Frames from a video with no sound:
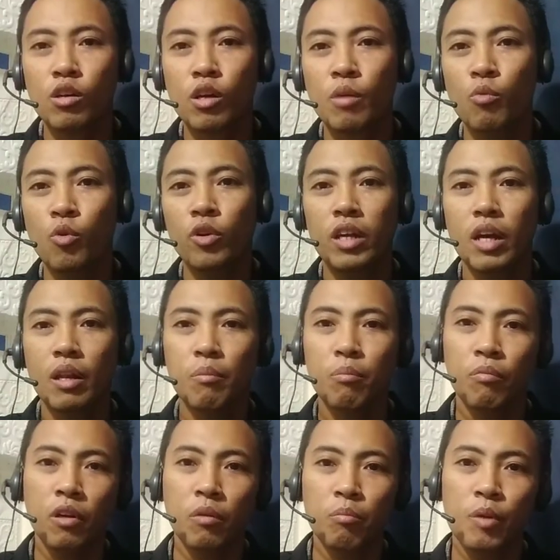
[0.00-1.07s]

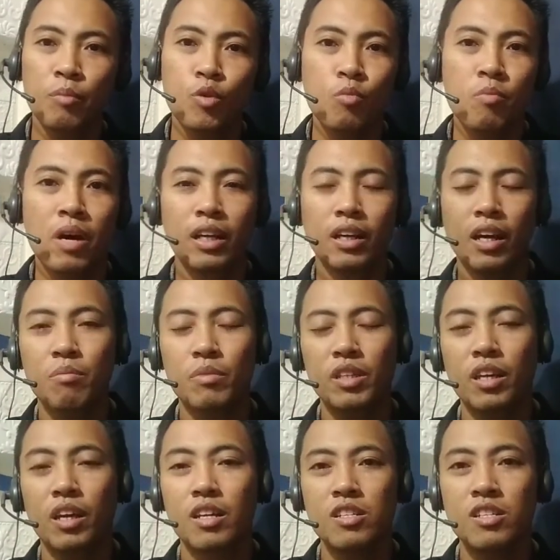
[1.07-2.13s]
kemudian membubarkan
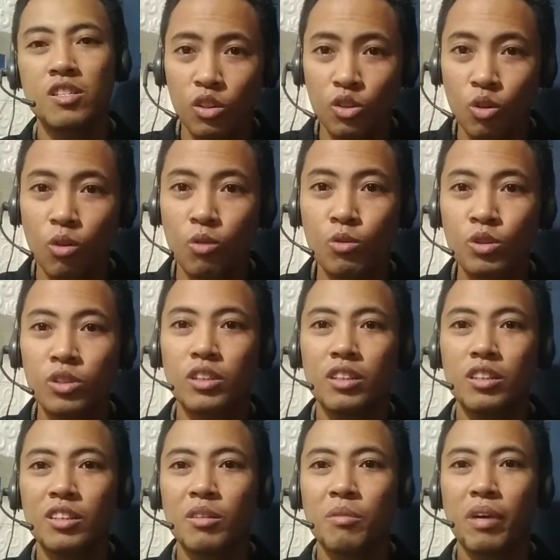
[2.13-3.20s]
menjadi
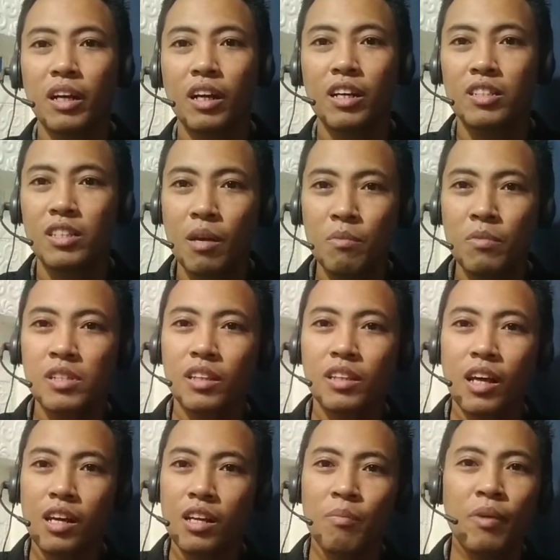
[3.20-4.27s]
solusi, maka saya bisa
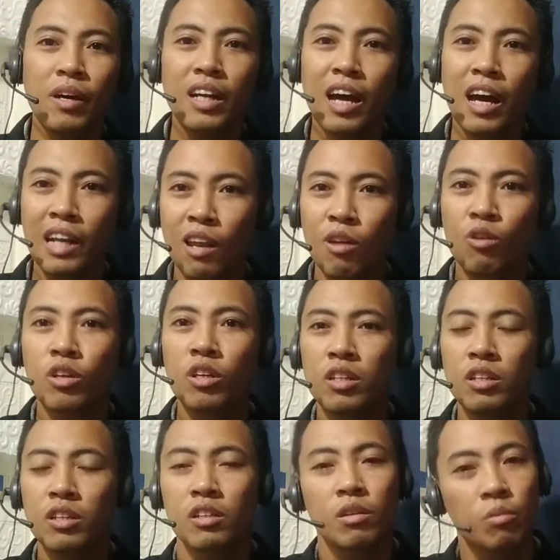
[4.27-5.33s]
tarik pada
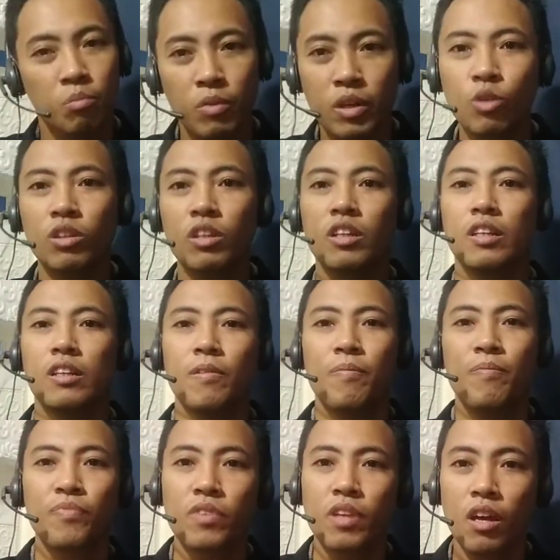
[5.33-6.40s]
analogi berikut ini.
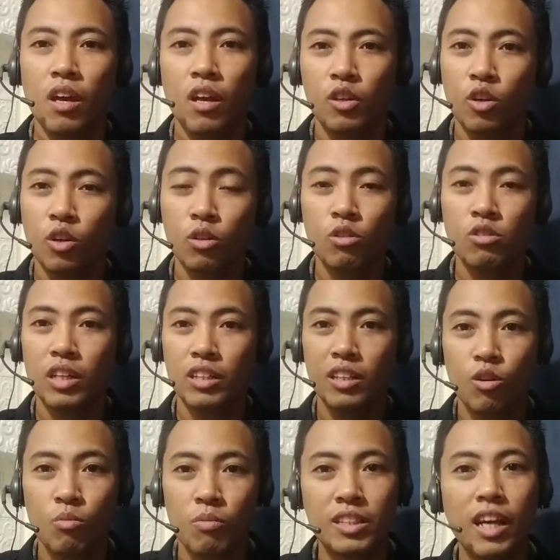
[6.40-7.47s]
Contoh
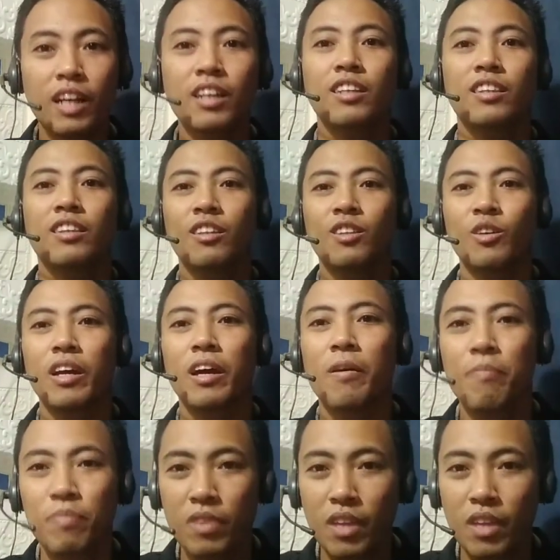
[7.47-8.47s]
saja rumah sakit gitu ya.